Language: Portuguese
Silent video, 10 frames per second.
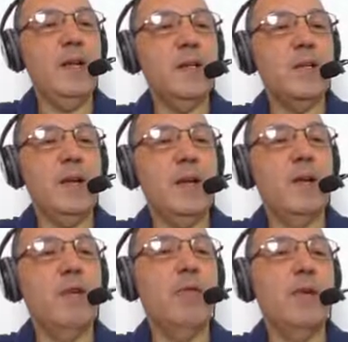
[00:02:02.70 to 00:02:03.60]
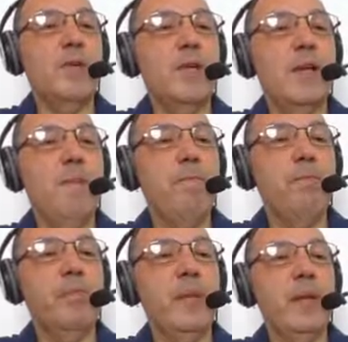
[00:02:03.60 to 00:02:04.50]
né, das regras da linguagem C.
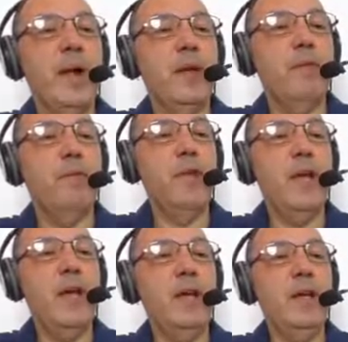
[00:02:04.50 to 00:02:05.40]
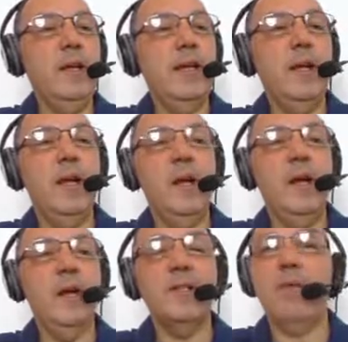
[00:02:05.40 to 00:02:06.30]
Aqui foi n.
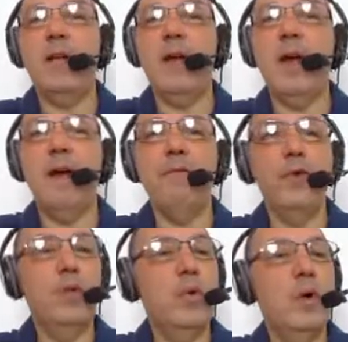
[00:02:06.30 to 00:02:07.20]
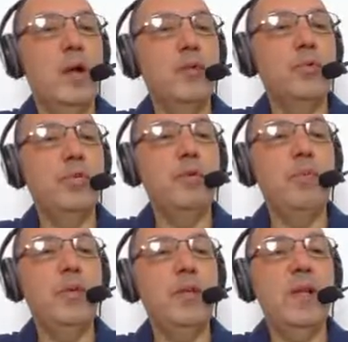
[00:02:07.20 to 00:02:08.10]
Essa variável é do
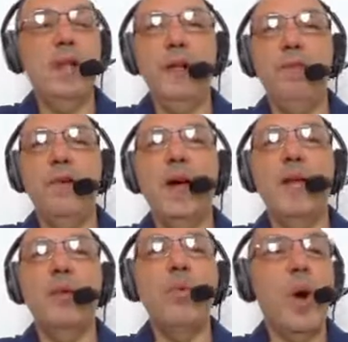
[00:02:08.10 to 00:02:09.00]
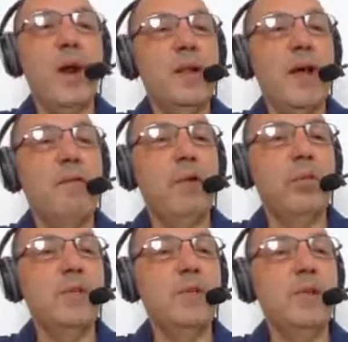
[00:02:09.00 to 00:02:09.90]
tipo inteira, vai guardar
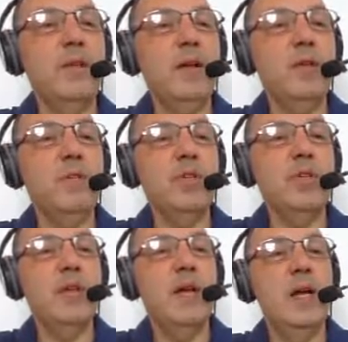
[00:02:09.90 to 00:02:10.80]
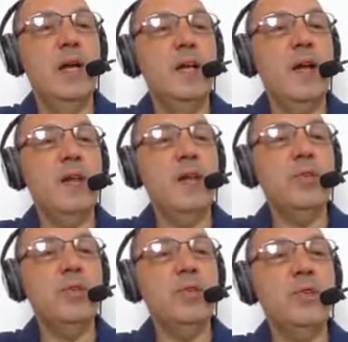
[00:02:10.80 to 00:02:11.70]
valores inteiros. E aí a
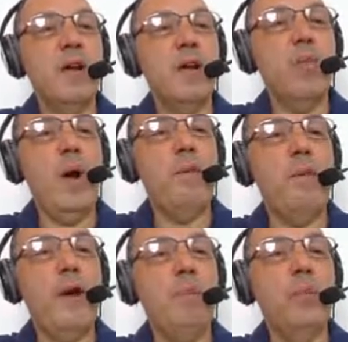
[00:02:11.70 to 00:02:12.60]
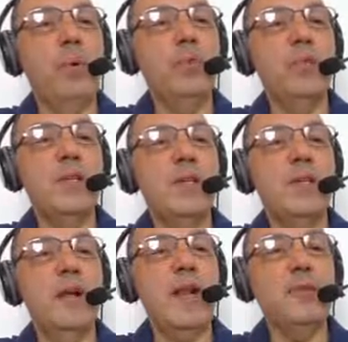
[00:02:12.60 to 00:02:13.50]
instrução
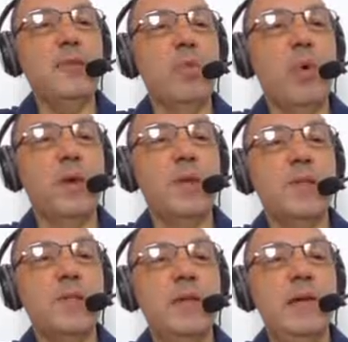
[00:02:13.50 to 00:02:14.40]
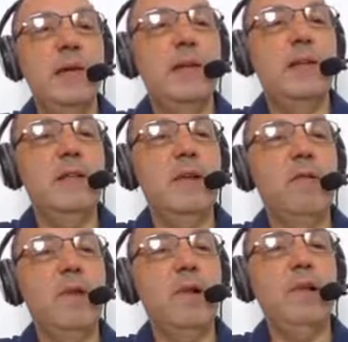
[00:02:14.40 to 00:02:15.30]
wi-fi.scannetworks.
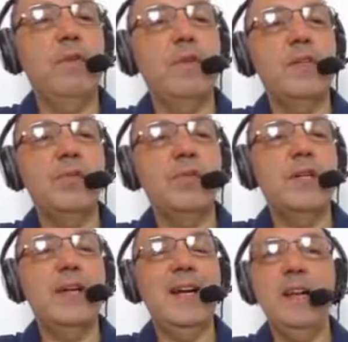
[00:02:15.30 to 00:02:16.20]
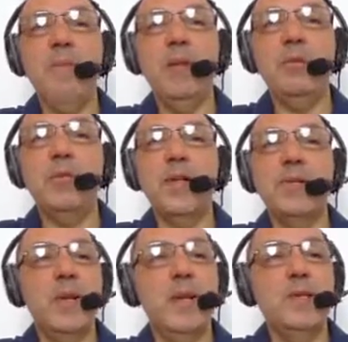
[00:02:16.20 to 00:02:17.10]
Então, ele vai fazer o escaneamento
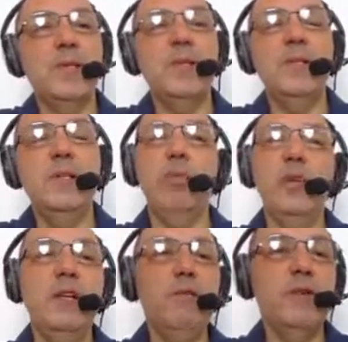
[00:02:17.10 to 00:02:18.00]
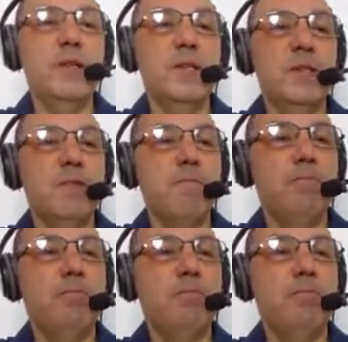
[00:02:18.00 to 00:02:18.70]
das redes disponíveis.